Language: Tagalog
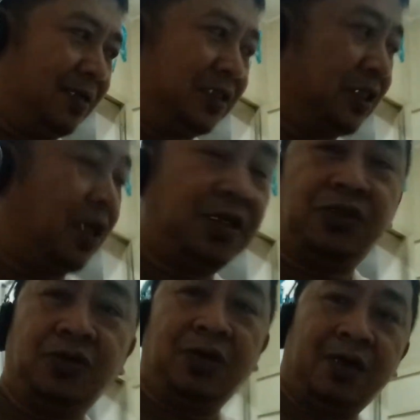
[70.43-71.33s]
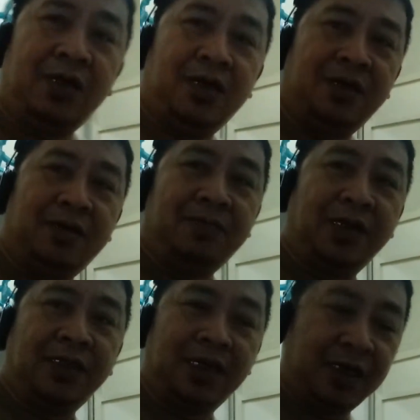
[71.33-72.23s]
schedule
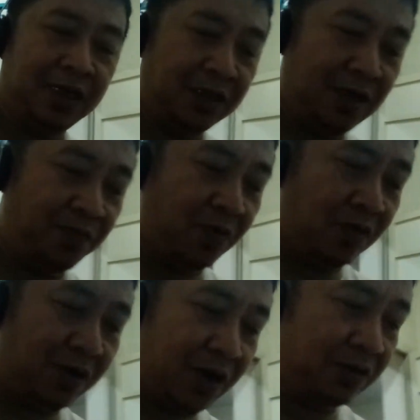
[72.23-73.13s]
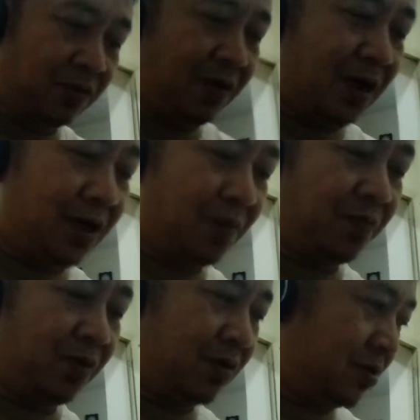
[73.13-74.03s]
may ticket na po kaso nga lang
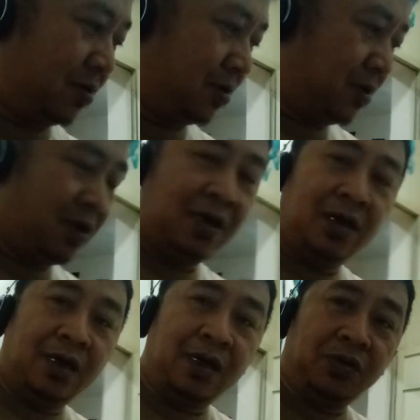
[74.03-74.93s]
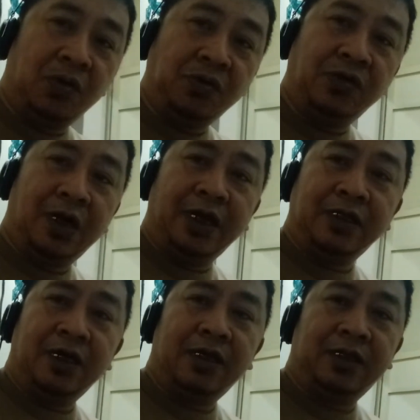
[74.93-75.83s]
po itong July
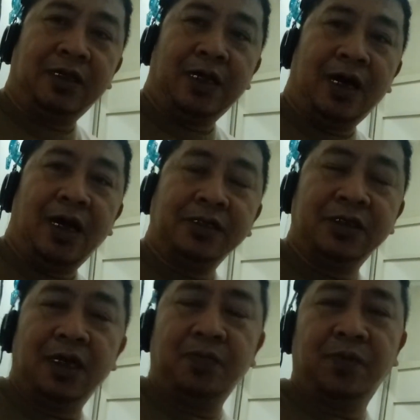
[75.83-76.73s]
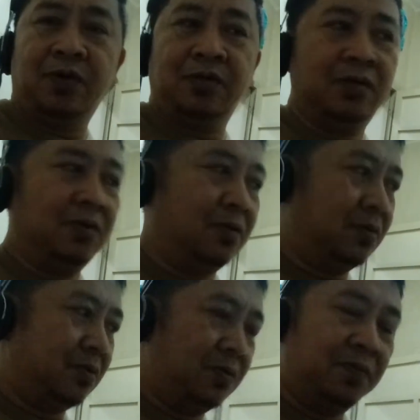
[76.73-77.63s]
13 na cancel po
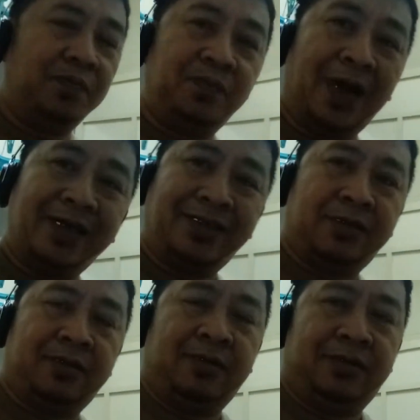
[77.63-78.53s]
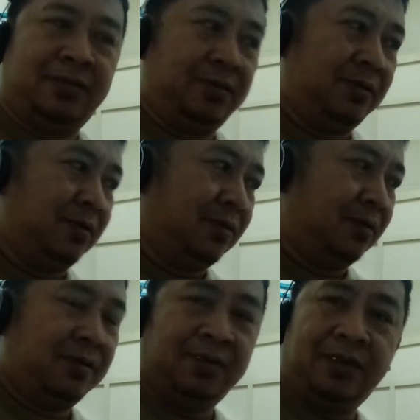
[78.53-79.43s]
yung flight
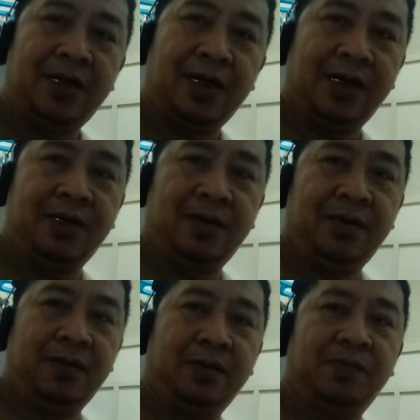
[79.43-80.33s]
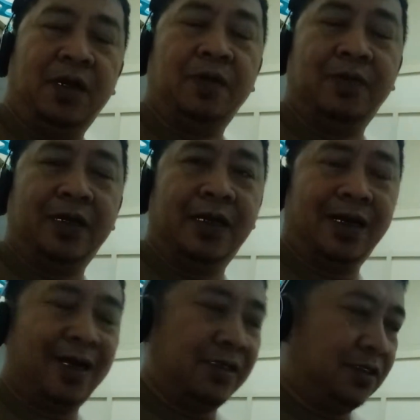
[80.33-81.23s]
ng Philippine
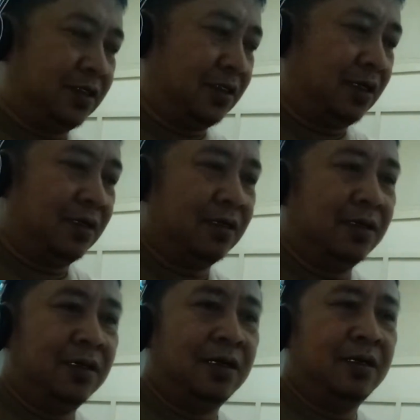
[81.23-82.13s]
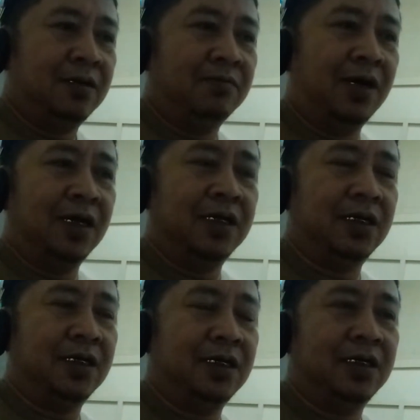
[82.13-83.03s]
Airlines
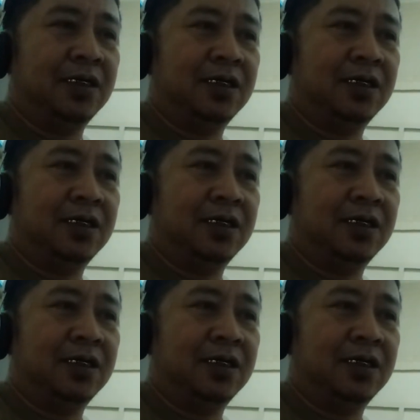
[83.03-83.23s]
bali